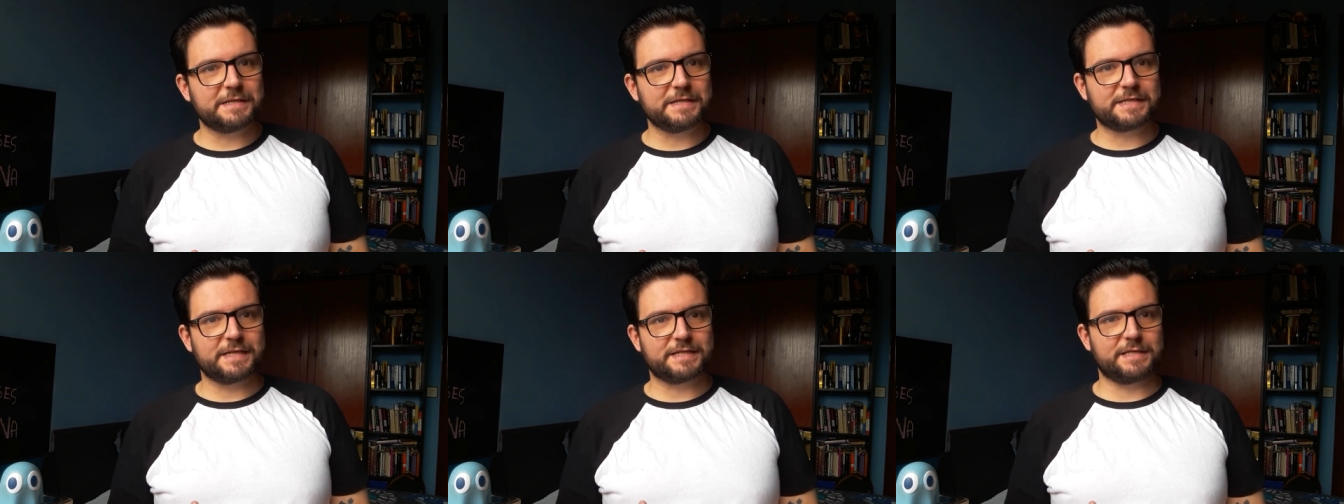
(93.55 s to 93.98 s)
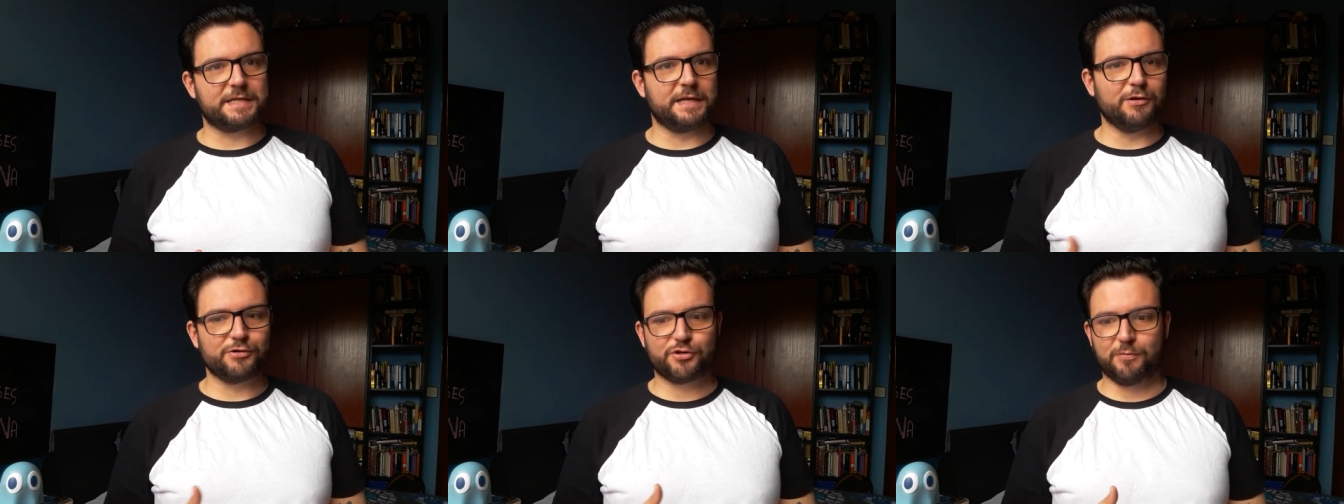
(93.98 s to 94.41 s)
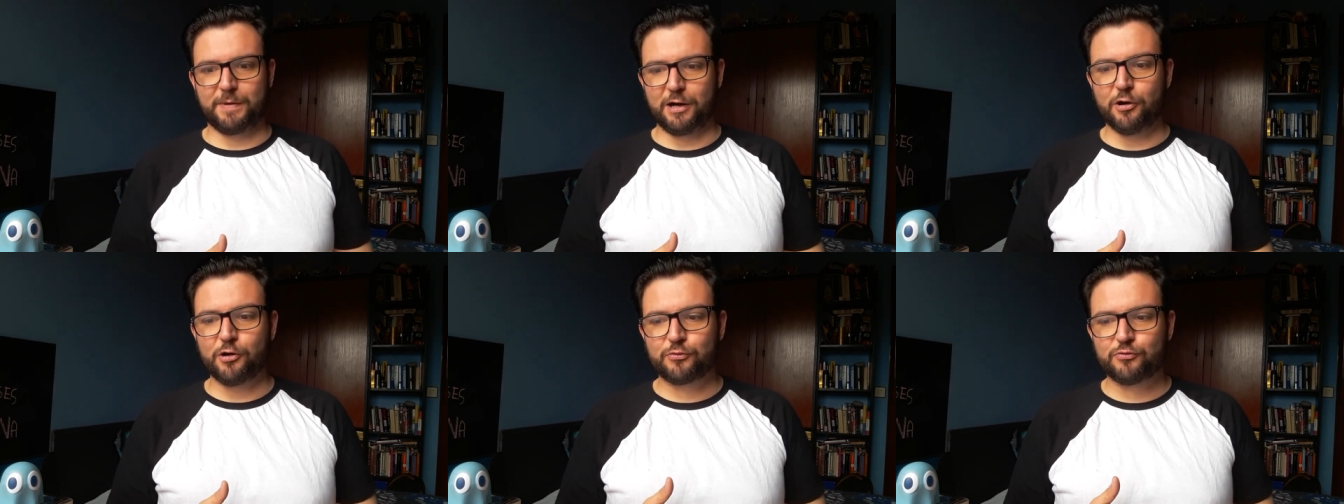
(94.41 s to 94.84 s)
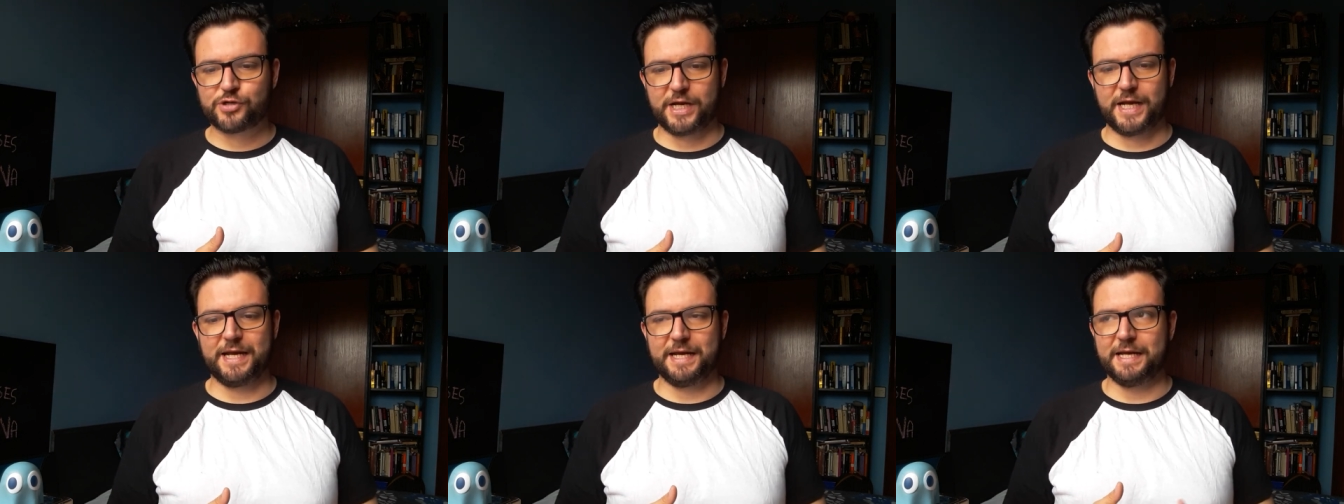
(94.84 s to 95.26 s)
de este estilo sobre Lord
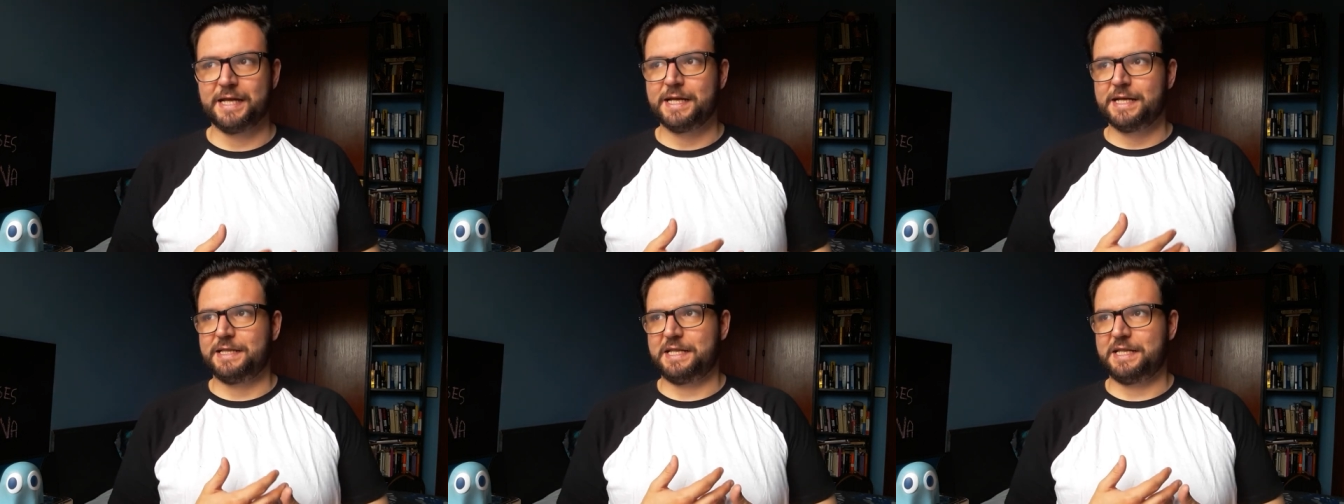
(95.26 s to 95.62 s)
Dunsany